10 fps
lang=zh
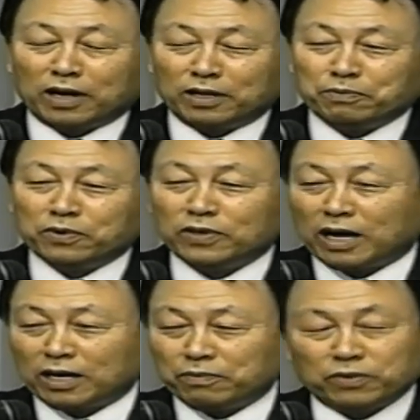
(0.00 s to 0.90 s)
拥有
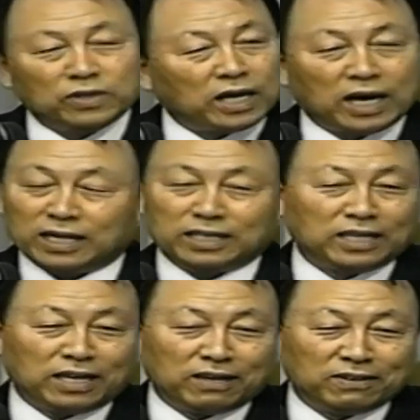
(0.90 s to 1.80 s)
信心是一
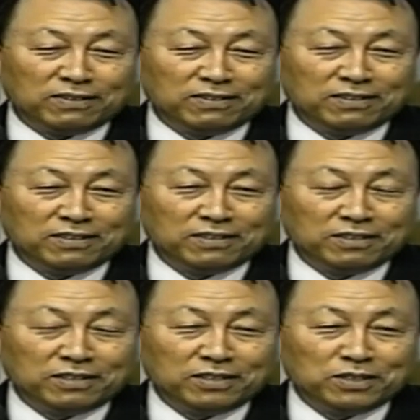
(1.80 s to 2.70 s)
切的喜乐，
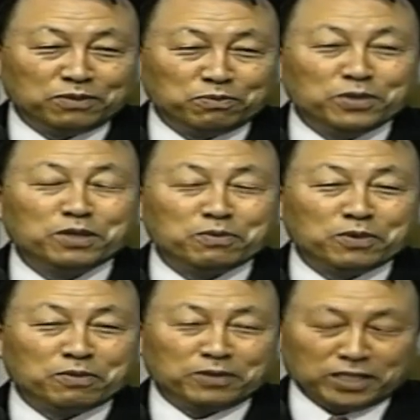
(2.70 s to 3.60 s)
并不
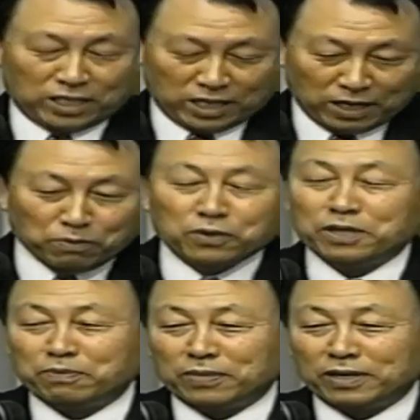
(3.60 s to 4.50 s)
是说一会儿
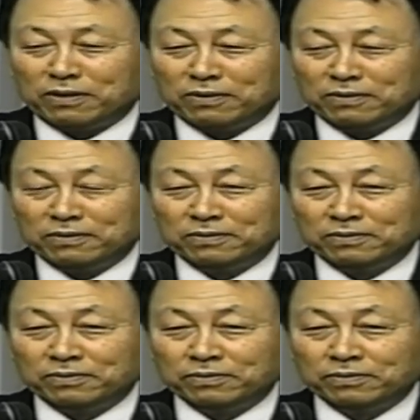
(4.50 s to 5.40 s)
喜乐，一会儿又不乐
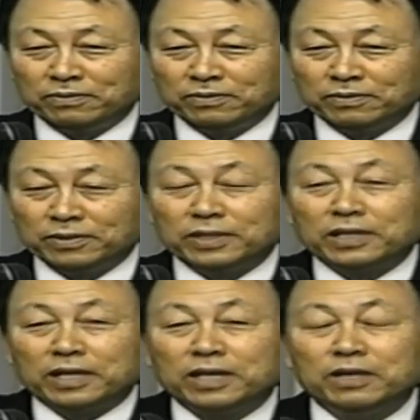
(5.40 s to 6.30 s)
意了。
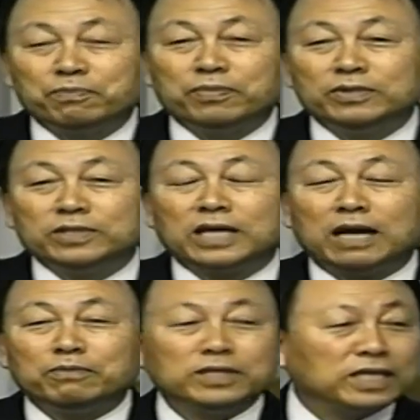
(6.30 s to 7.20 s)
喜乐
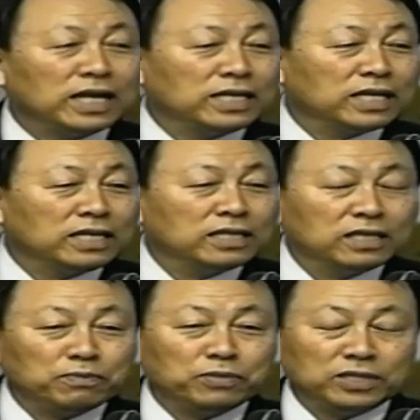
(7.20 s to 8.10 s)
是什么？无论
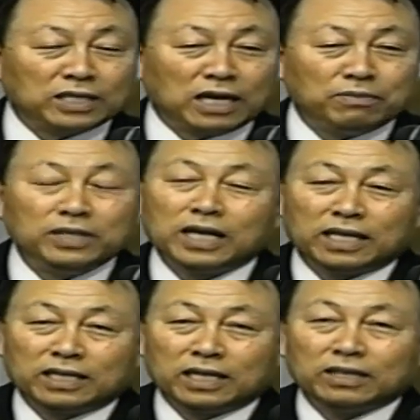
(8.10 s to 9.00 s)
遇到什么样的
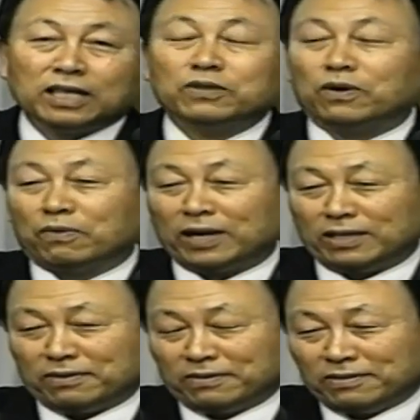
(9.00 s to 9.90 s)
处境，全
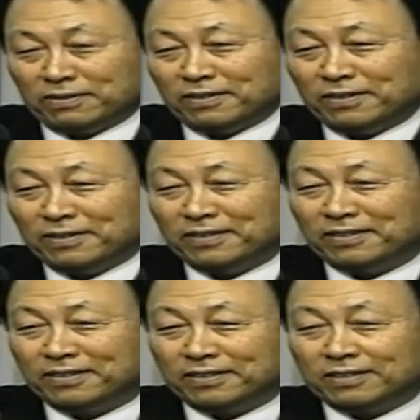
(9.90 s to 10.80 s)
都是喜乐，
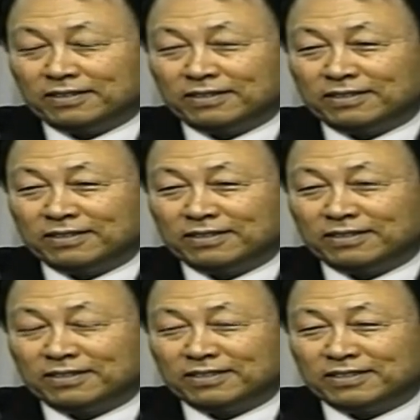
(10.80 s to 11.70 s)
并不是说好
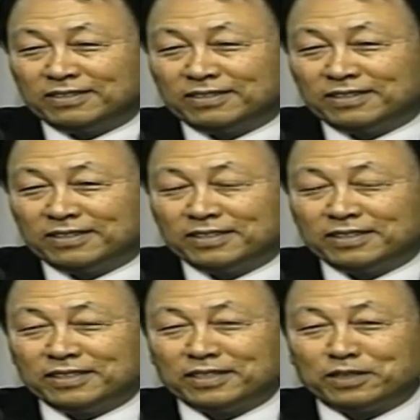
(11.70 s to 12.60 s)
事儿就喜乐，不好
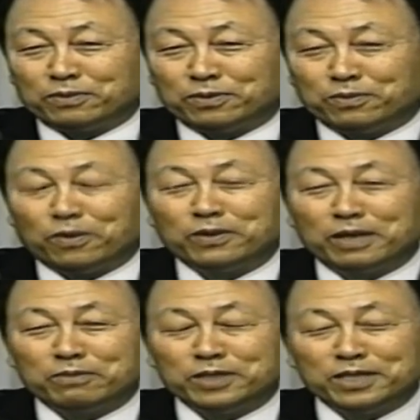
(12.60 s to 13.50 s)
的事儿又不喜
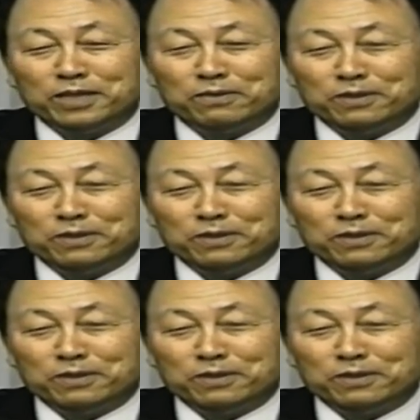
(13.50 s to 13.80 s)
乐了。